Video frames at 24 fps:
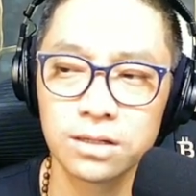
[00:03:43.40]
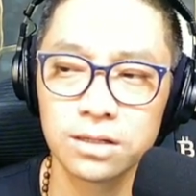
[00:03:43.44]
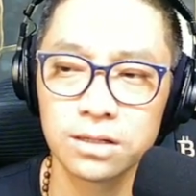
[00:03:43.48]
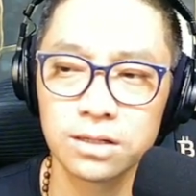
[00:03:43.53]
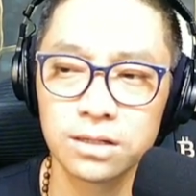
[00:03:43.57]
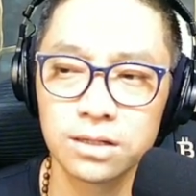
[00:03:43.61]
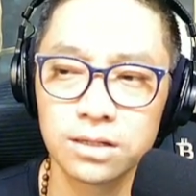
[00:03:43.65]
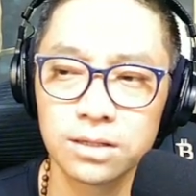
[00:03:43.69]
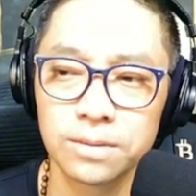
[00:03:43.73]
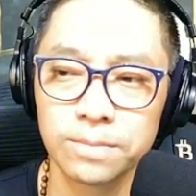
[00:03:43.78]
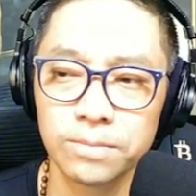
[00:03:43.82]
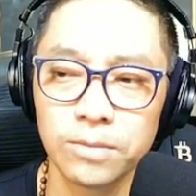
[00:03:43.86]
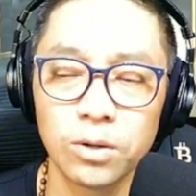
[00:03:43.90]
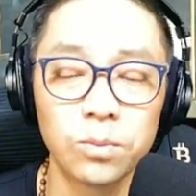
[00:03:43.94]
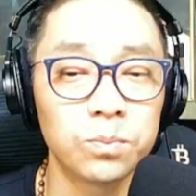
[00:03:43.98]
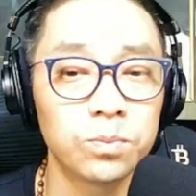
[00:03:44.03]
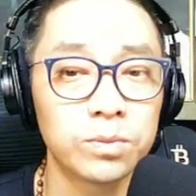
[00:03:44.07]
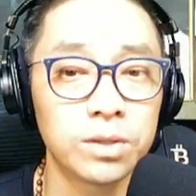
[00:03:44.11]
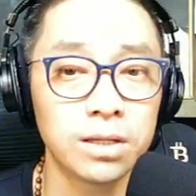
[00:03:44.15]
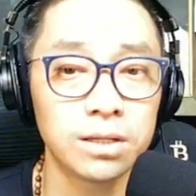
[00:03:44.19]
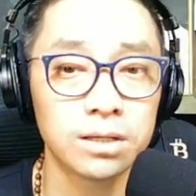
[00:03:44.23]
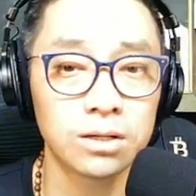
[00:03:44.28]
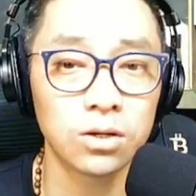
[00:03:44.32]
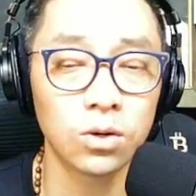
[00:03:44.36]
uh, đồng
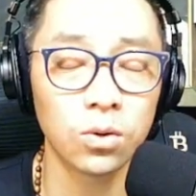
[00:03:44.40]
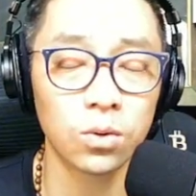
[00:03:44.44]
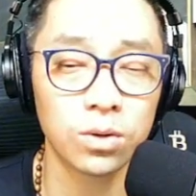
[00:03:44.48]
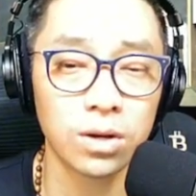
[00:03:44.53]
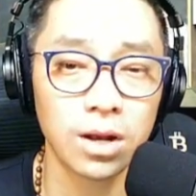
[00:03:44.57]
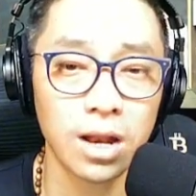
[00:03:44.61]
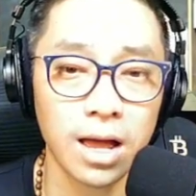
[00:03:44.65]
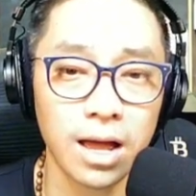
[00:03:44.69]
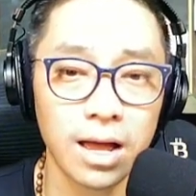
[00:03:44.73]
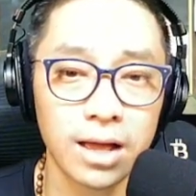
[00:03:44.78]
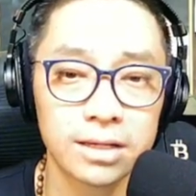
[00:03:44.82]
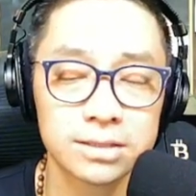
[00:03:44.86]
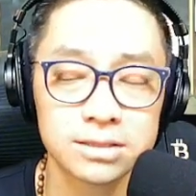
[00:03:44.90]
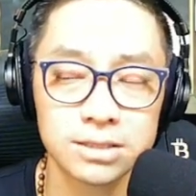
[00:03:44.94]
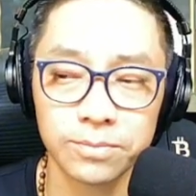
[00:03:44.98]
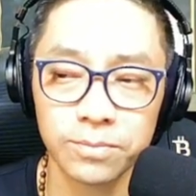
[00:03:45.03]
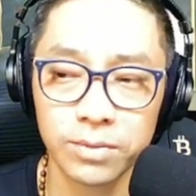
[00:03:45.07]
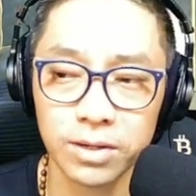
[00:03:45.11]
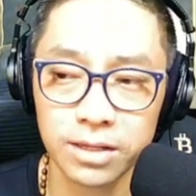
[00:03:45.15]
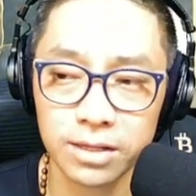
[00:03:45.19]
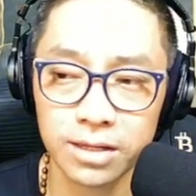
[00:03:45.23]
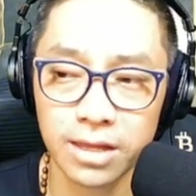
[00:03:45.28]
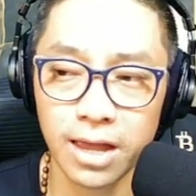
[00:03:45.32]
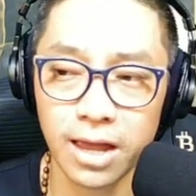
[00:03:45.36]
tiền đô la sẽ
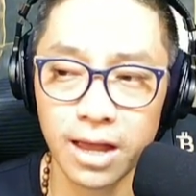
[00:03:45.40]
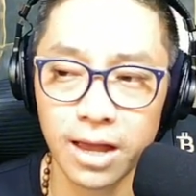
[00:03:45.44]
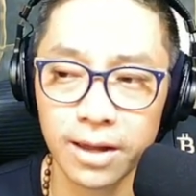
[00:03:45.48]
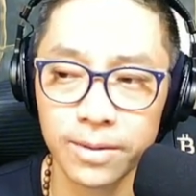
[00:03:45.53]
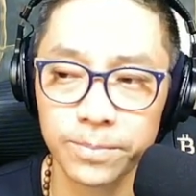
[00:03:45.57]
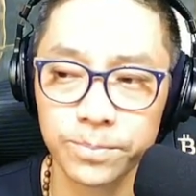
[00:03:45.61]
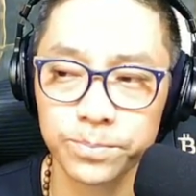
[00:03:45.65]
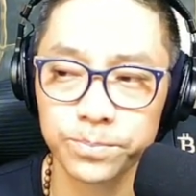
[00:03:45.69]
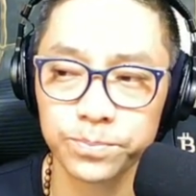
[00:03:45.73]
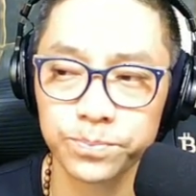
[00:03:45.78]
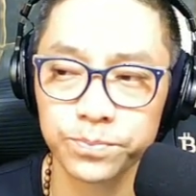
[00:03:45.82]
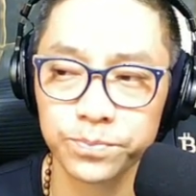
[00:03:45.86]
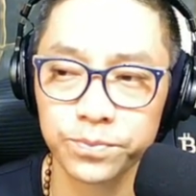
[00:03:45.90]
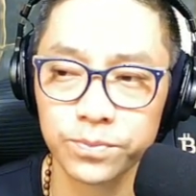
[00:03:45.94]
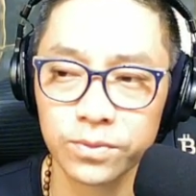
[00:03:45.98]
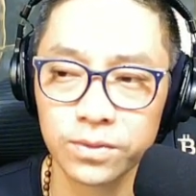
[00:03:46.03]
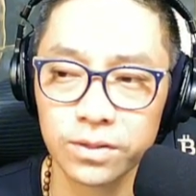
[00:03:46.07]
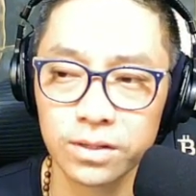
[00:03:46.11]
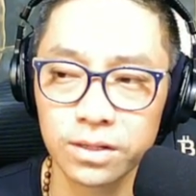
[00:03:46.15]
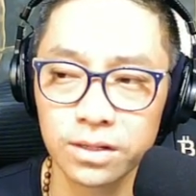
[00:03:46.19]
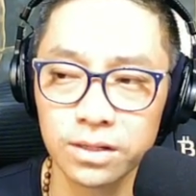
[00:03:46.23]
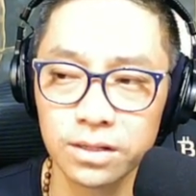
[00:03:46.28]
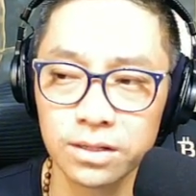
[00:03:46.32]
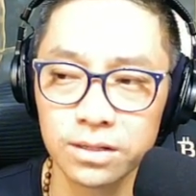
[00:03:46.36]
mất giá
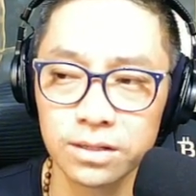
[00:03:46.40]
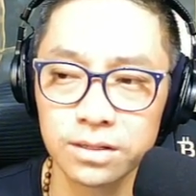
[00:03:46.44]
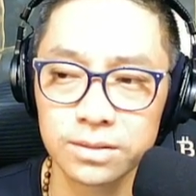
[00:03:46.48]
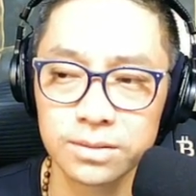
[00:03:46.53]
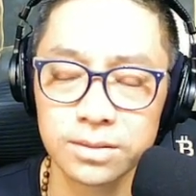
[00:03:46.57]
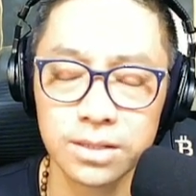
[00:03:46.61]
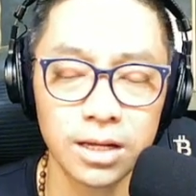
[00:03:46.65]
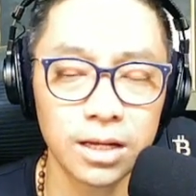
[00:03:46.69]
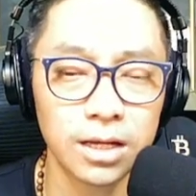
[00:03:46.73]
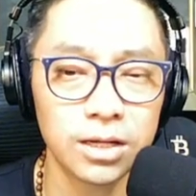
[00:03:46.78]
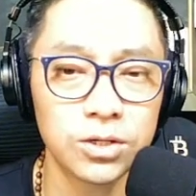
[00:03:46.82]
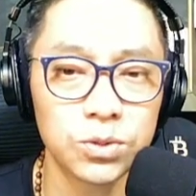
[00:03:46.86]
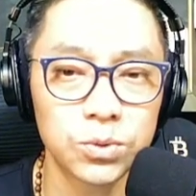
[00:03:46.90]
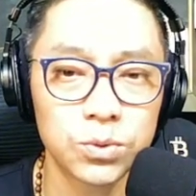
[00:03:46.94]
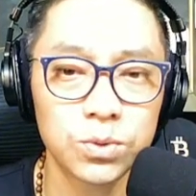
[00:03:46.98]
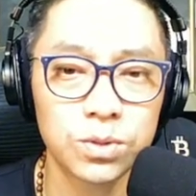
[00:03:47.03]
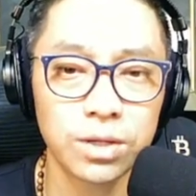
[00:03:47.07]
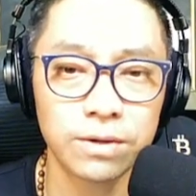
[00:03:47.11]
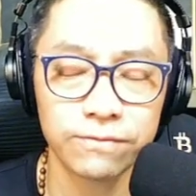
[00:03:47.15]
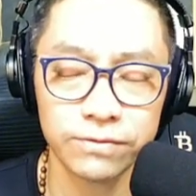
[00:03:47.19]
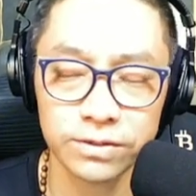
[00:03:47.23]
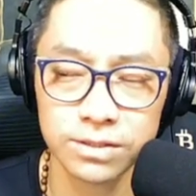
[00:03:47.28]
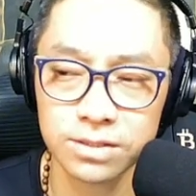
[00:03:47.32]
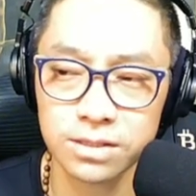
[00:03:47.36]
sẽ đi xuống
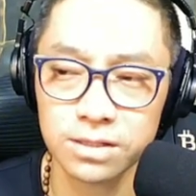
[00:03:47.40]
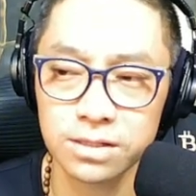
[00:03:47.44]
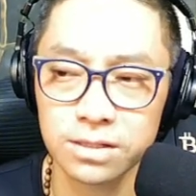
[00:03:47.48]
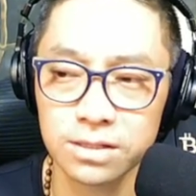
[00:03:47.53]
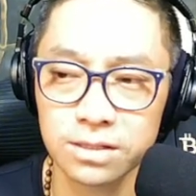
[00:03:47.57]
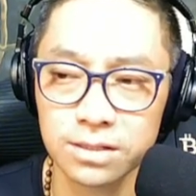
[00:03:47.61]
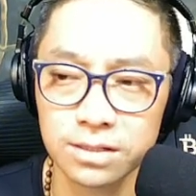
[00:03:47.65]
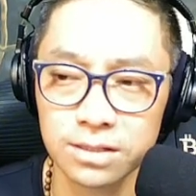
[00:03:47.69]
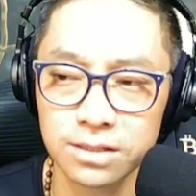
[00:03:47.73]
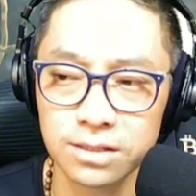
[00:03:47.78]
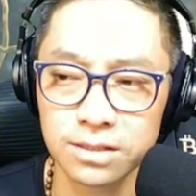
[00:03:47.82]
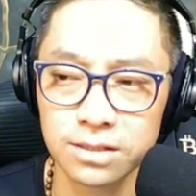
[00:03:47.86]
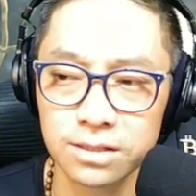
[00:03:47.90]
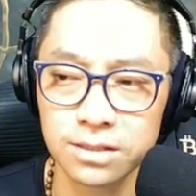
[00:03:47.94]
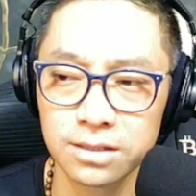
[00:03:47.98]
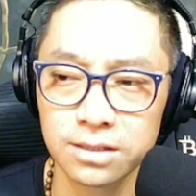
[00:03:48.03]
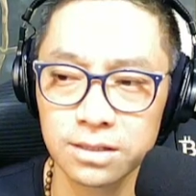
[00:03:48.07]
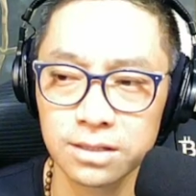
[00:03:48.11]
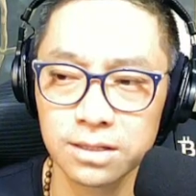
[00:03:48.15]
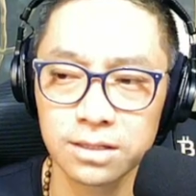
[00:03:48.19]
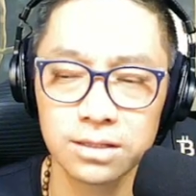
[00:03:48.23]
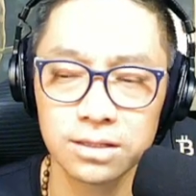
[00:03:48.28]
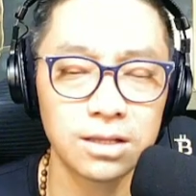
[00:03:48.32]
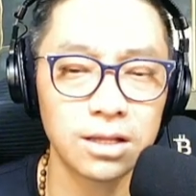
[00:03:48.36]
nhà vệ sinh
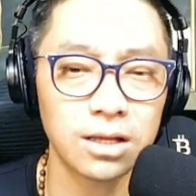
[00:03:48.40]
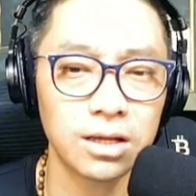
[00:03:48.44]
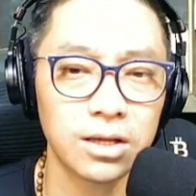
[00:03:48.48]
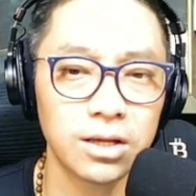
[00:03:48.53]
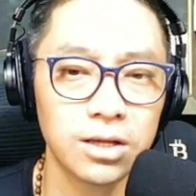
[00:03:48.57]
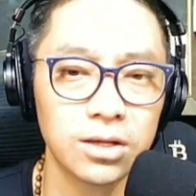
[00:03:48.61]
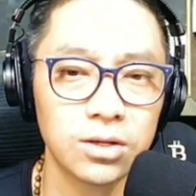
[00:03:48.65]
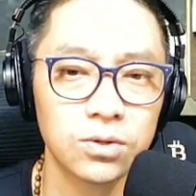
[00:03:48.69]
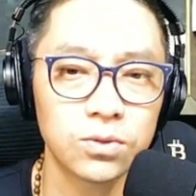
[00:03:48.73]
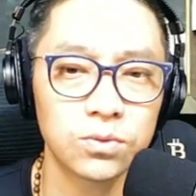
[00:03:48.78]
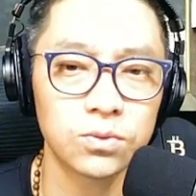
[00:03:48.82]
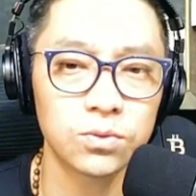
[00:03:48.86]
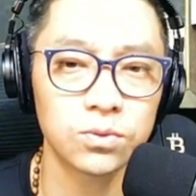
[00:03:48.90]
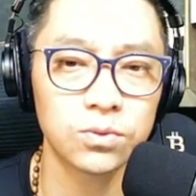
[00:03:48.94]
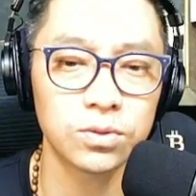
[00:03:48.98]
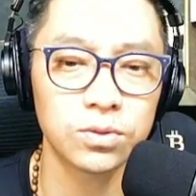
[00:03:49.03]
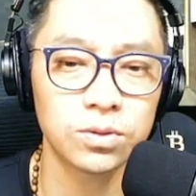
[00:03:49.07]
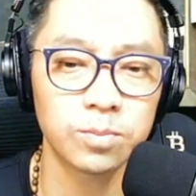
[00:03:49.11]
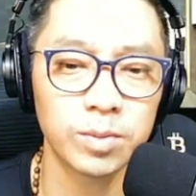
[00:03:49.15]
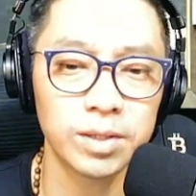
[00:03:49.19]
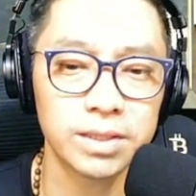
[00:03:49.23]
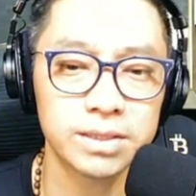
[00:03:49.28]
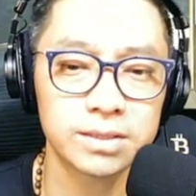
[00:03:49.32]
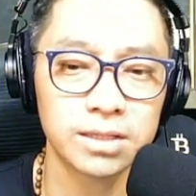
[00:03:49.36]
kinh tế của nước
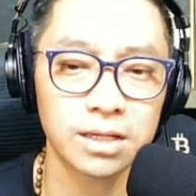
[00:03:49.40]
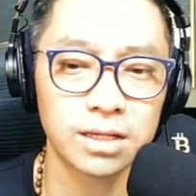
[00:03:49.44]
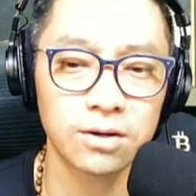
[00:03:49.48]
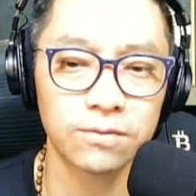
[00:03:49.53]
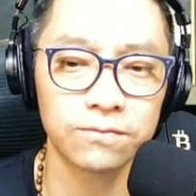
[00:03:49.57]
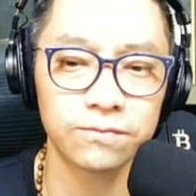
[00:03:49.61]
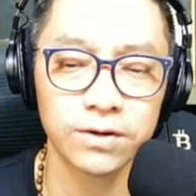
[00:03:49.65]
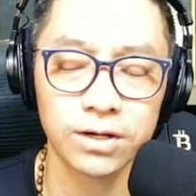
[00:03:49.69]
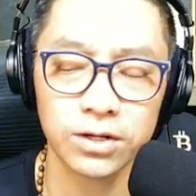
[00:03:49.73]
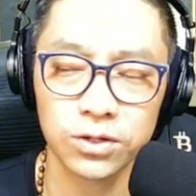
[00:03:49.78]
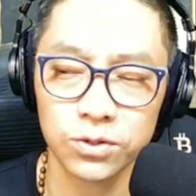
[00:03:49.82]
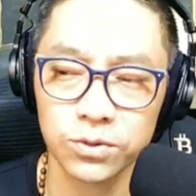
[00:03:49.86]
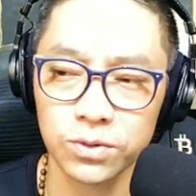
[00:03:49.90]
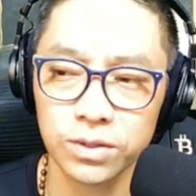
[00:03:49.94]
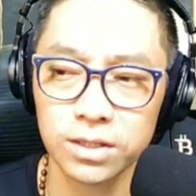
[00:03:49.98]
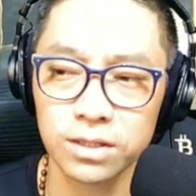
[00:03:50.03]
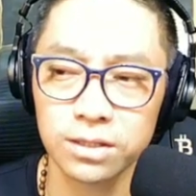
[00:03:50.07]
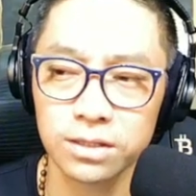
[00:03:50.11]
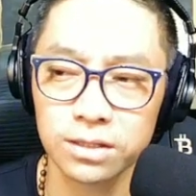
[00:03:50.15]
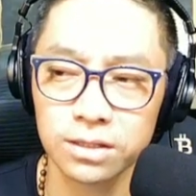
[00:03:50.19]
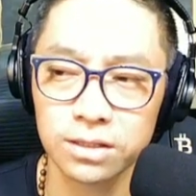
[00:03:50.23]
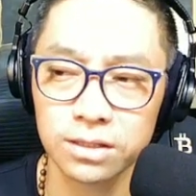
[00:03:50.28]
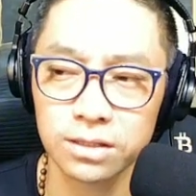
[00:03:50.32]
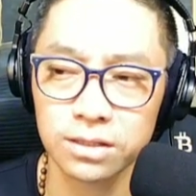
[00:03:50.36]
Mỹ sẽ không phát triển
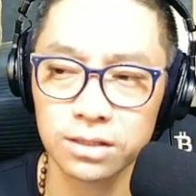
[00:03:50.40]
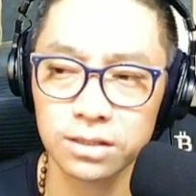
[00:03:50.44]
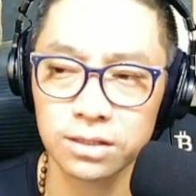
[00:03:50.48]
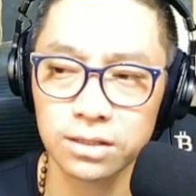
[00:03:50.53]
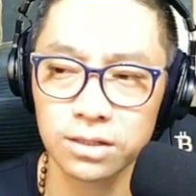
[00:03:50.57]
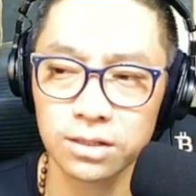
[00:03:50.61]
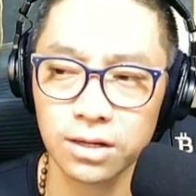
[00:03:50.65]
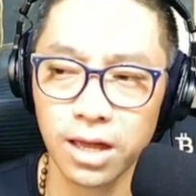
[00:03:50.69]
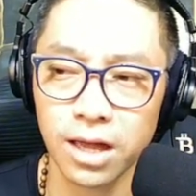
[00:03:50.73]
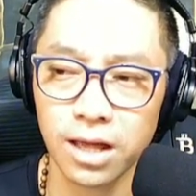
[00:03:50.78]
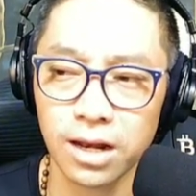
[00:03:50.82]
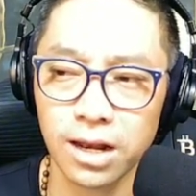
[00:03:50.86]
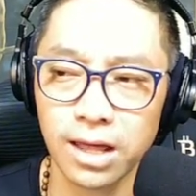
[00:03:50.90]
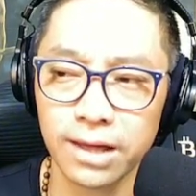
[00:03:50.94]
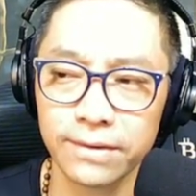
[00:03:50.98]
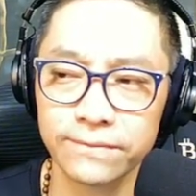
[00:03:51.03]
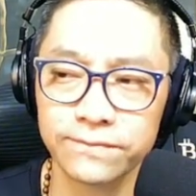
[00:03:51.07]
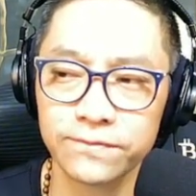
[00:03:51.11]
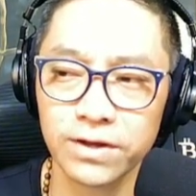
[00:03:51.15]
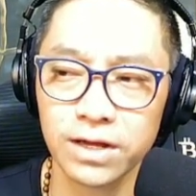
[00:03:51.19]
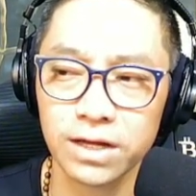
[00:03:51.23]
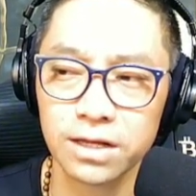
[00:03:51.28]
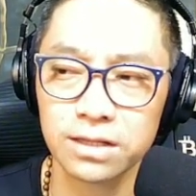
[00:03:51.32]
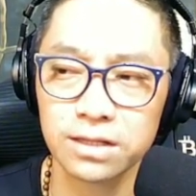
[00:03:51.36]
ở kia lạm
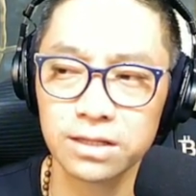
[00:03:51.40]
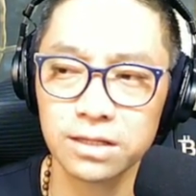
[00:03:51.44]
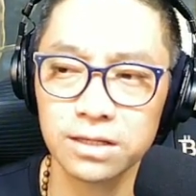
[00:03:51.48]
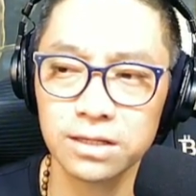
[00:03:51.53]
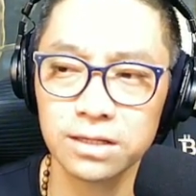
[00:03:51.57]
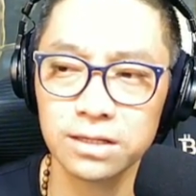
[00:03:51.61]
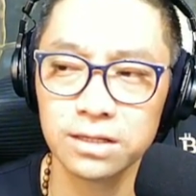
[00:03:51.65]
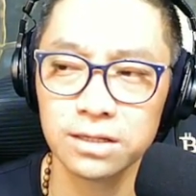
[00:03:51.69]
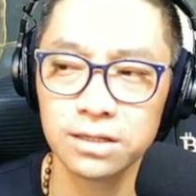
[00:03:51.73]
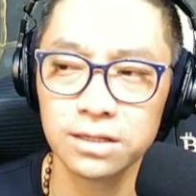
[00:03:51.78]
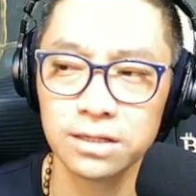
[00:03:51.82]
phát thì